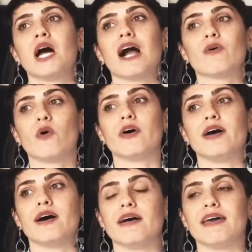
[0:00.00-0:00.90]

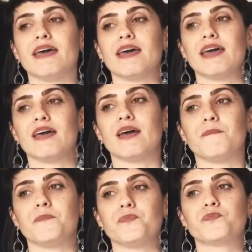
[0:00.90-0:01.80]
Agora, é...
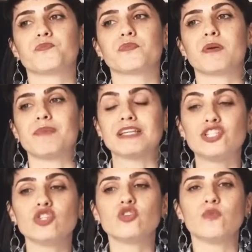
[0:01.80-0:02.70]

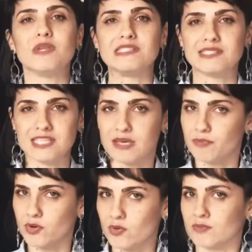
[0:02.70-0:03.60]
partindo do
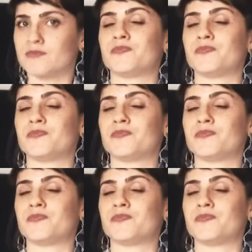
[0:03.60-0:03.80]
princípio